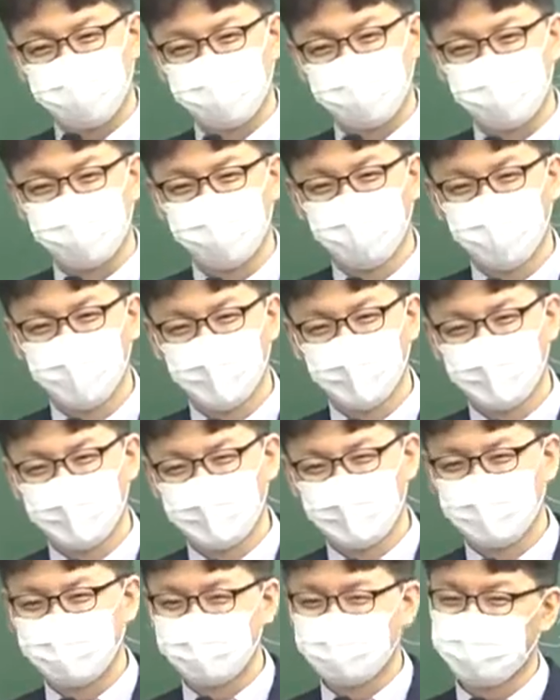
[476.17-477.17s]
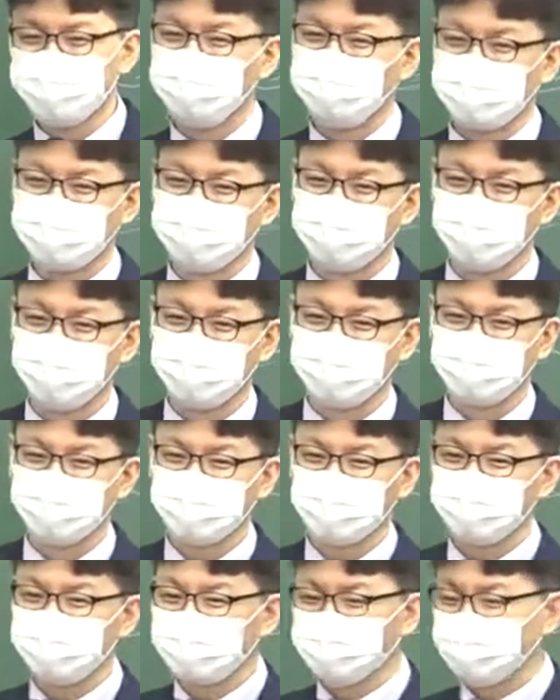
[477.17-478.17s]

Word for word: 그죠? 내 주식만 오르면 된다. 이런